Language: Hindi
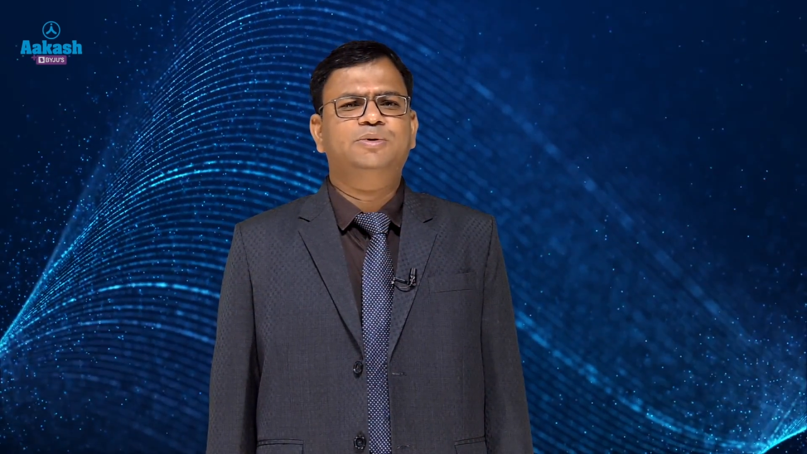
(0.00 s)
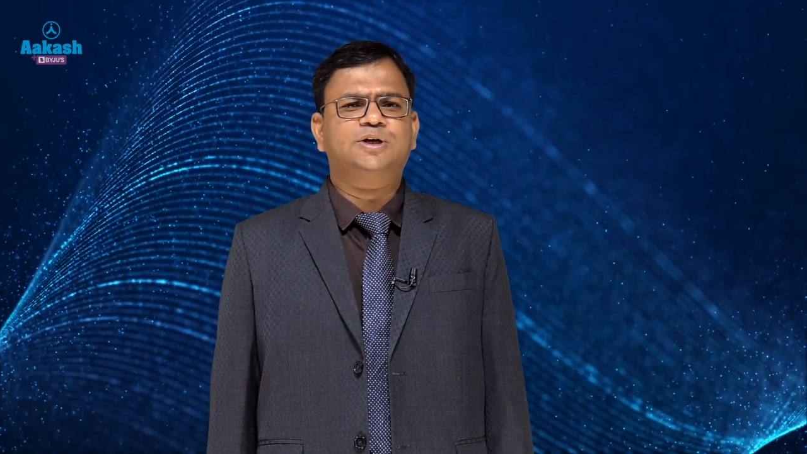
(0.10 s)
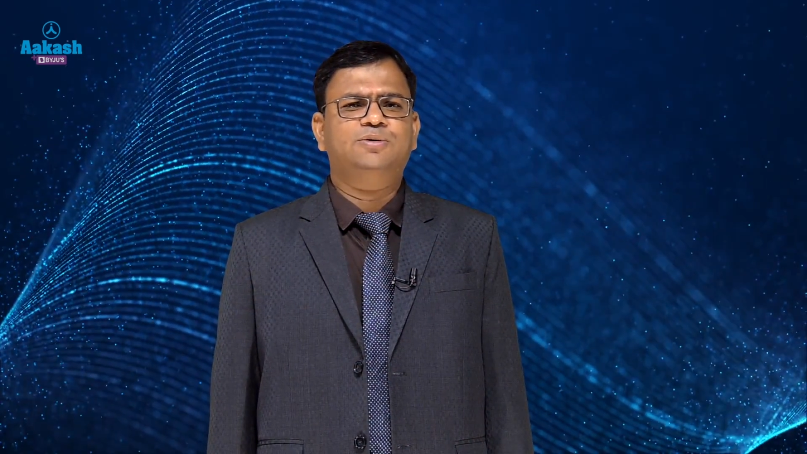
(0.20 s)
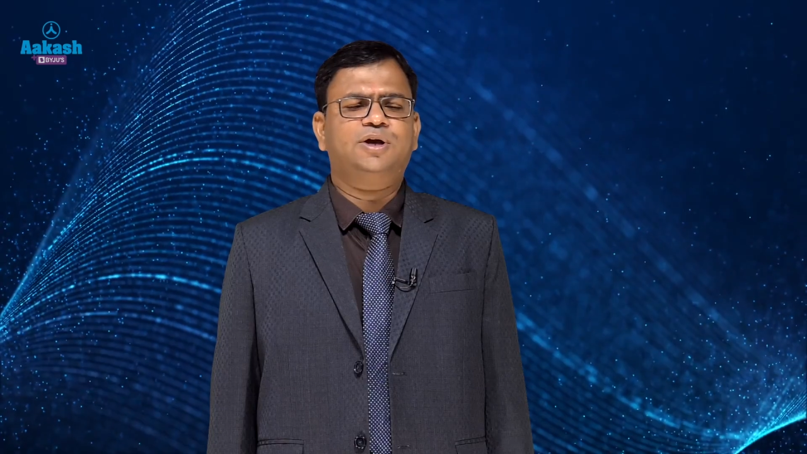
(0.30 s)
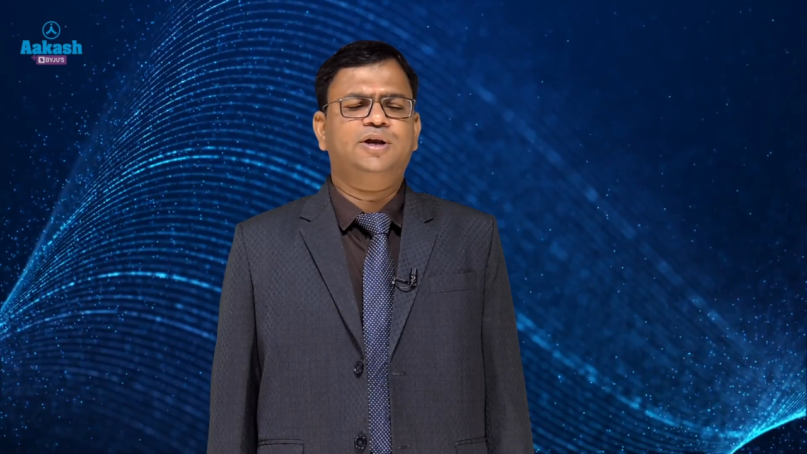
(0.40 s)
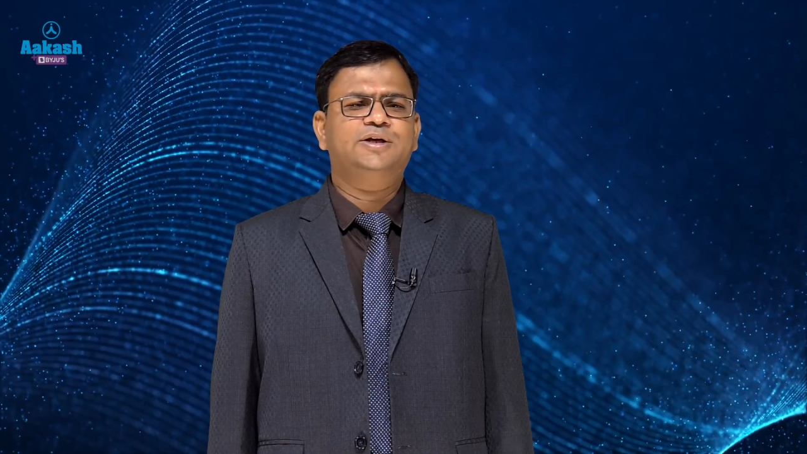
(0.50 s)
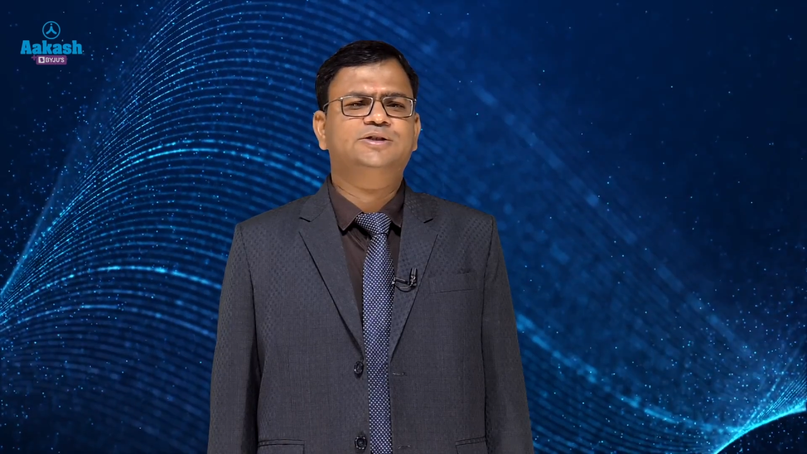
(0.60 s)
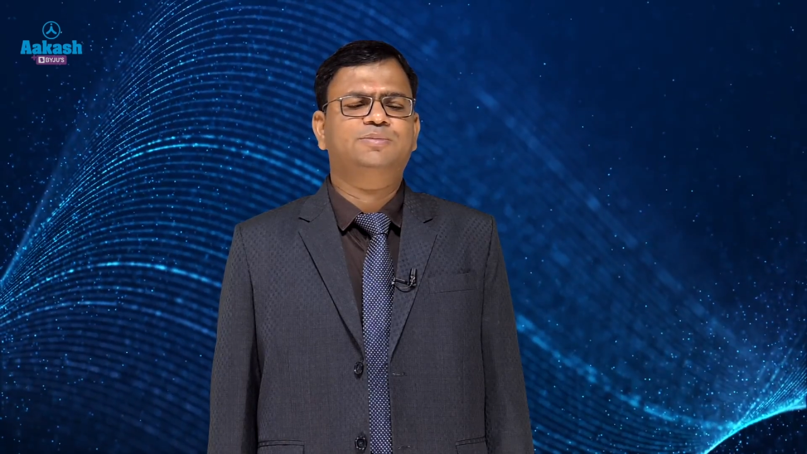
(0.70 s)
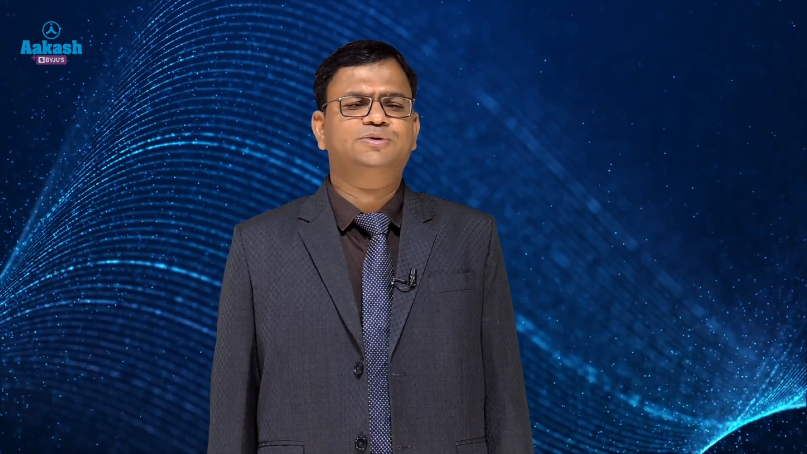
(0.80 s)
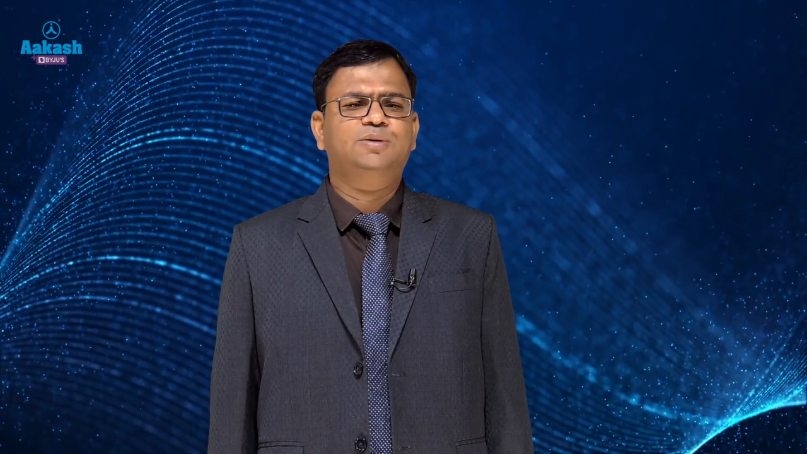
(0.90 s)
बचाव के लिए
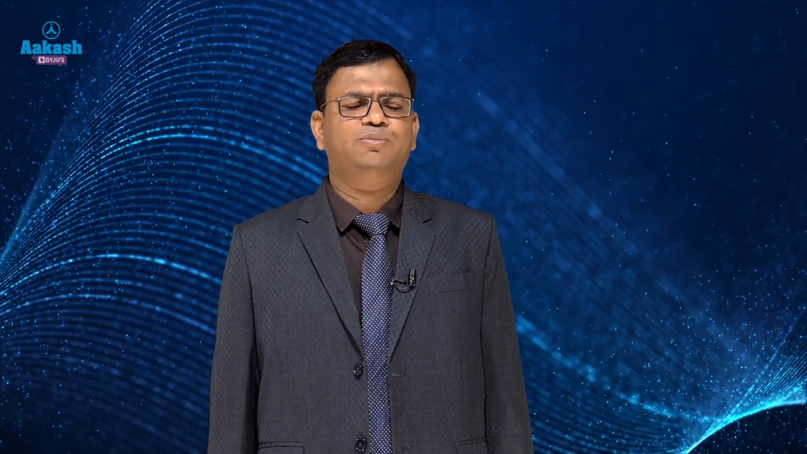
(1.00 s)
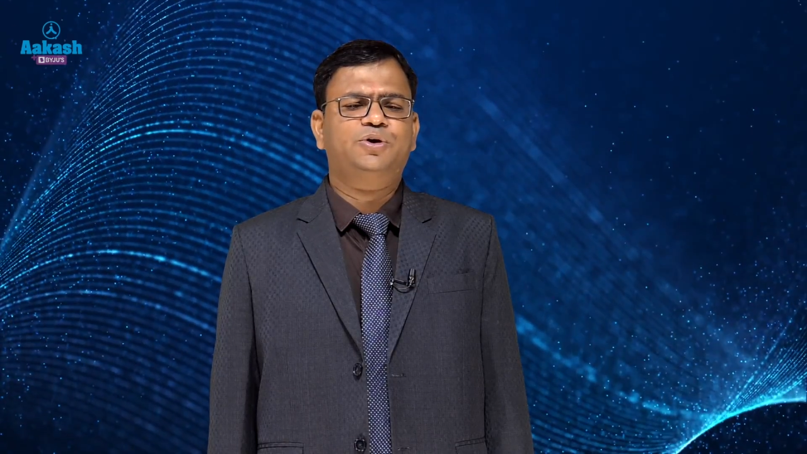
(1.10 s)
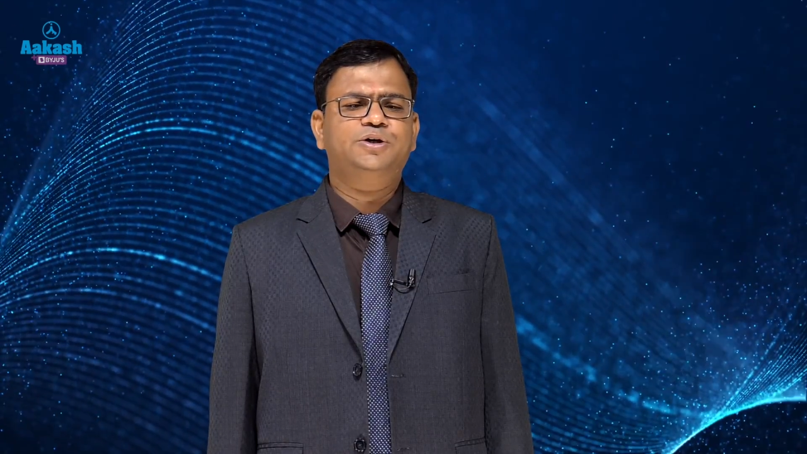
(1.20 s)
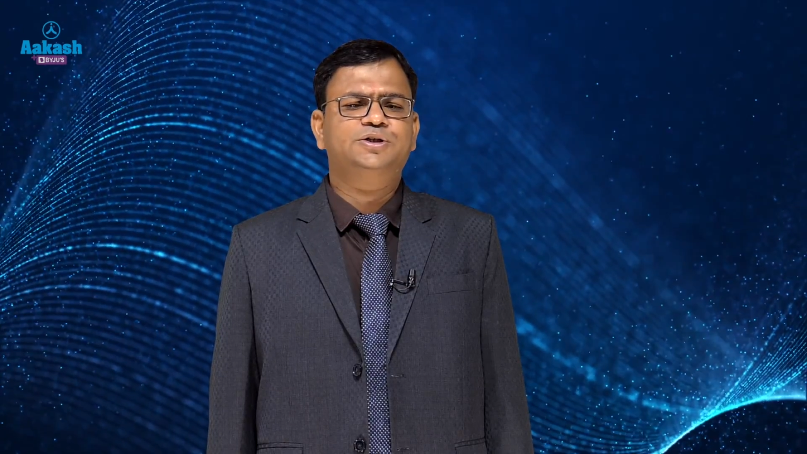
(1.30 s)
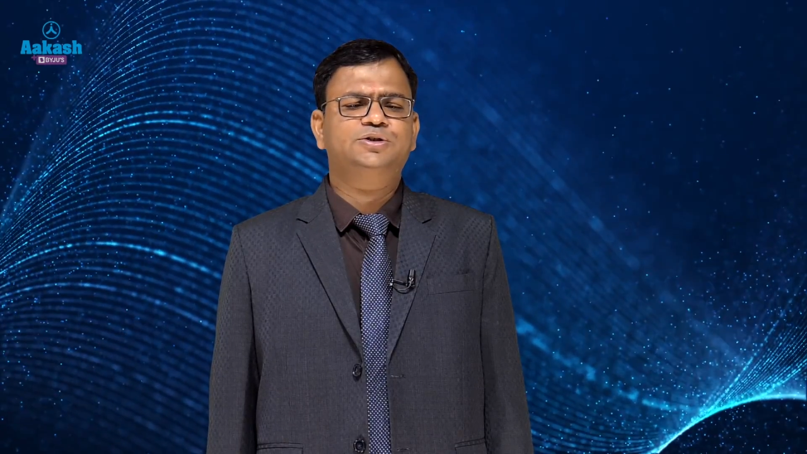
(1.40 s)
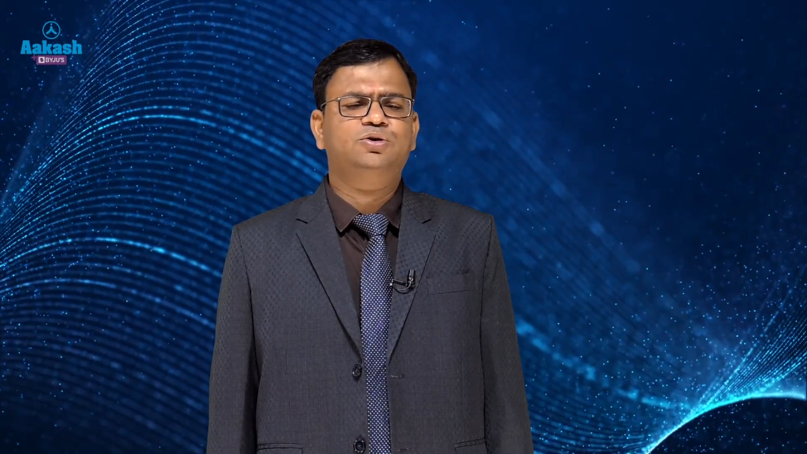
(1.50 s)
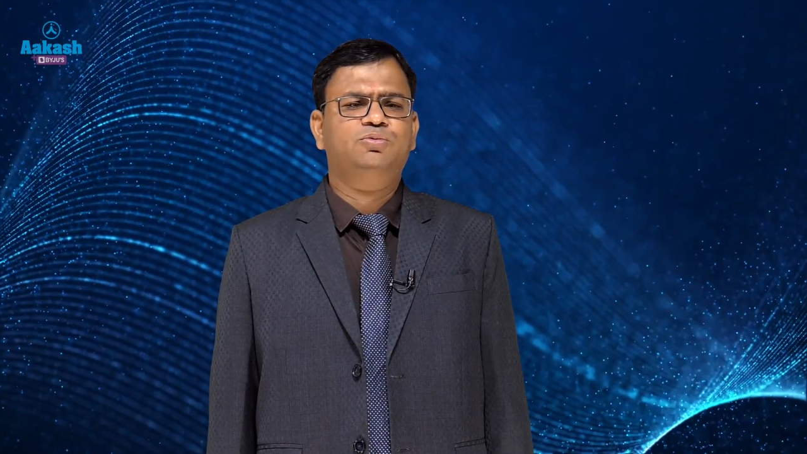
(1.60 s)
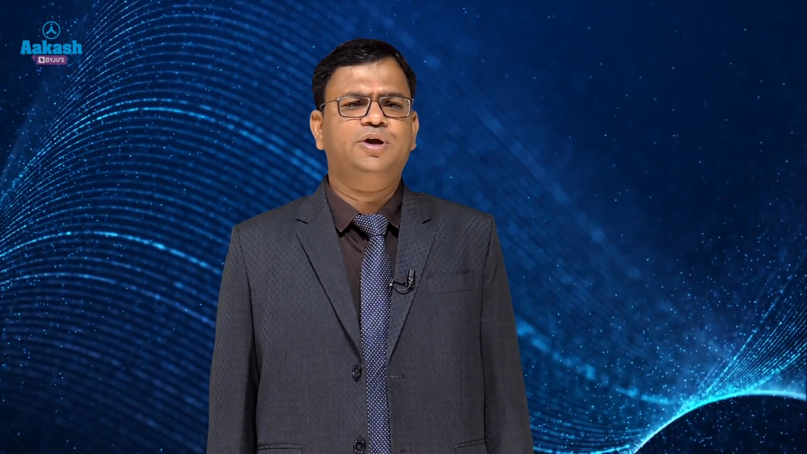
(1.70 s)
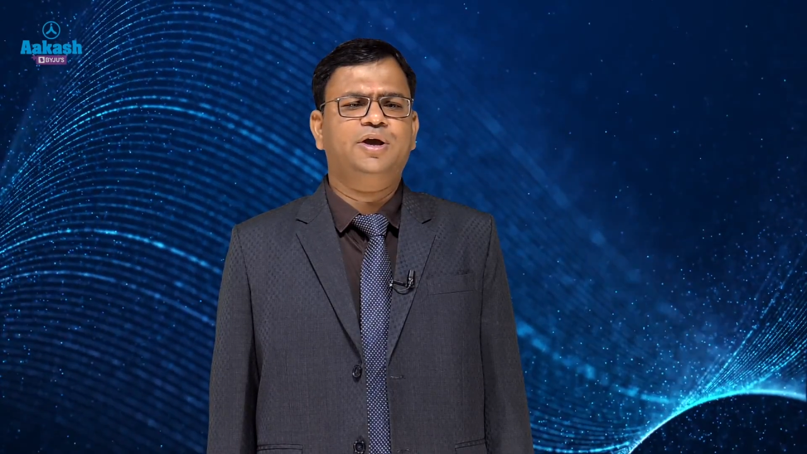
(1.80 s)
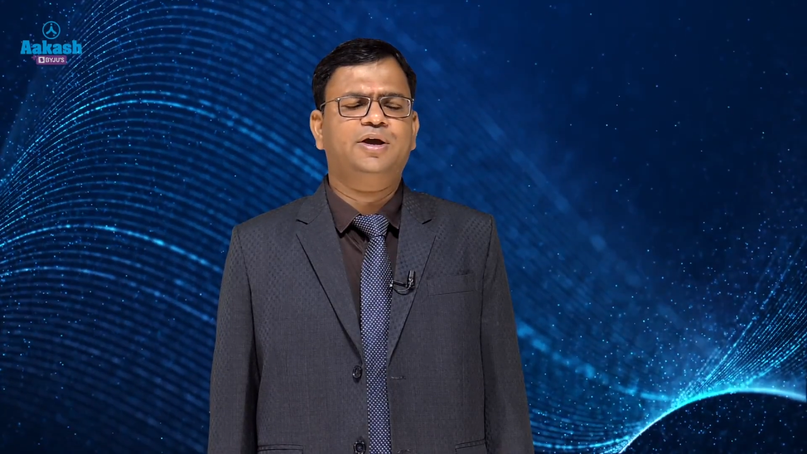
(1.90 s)
सबसे इम्पोर्टेंट चीज़ तो
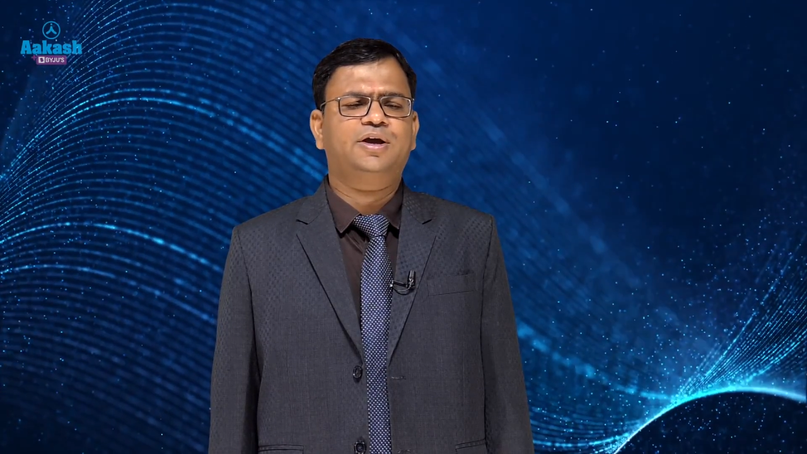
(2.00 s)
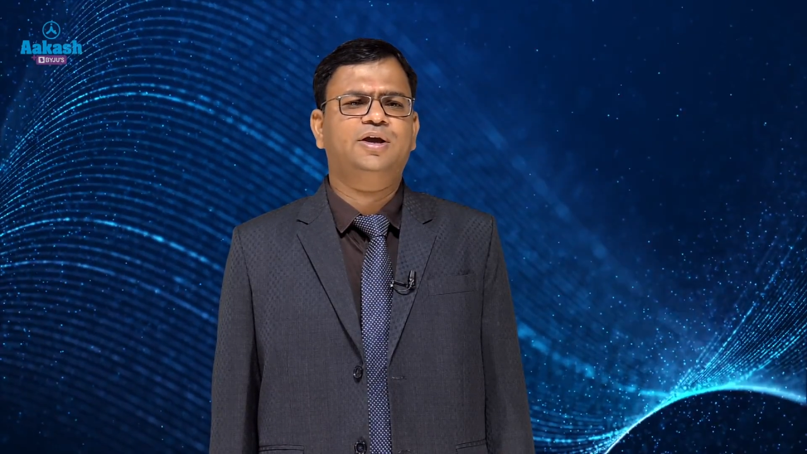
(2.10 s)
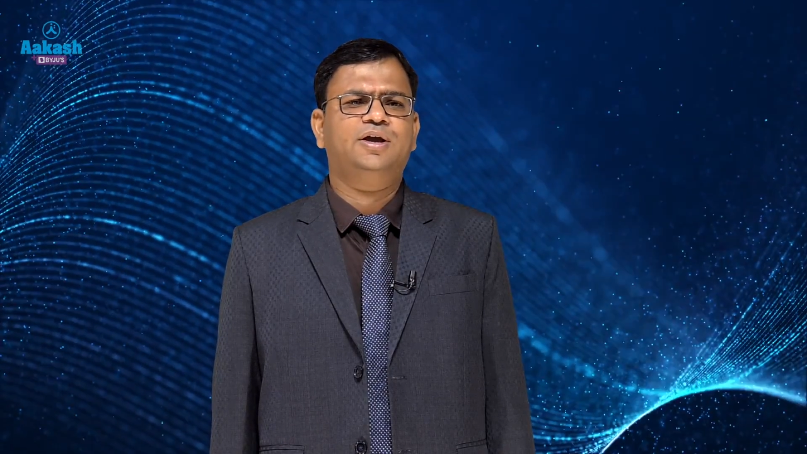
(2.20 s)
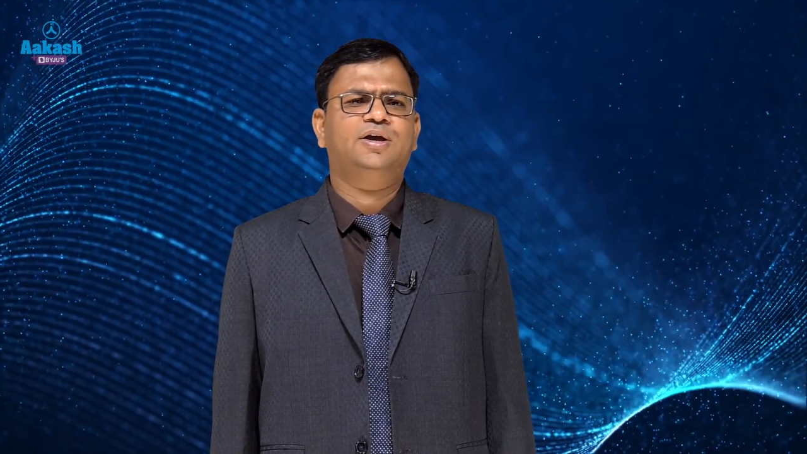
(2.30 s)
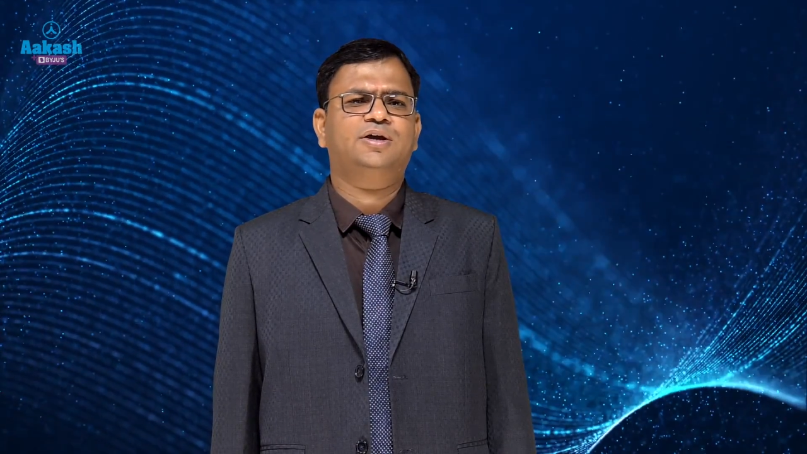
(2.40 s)
वही है कि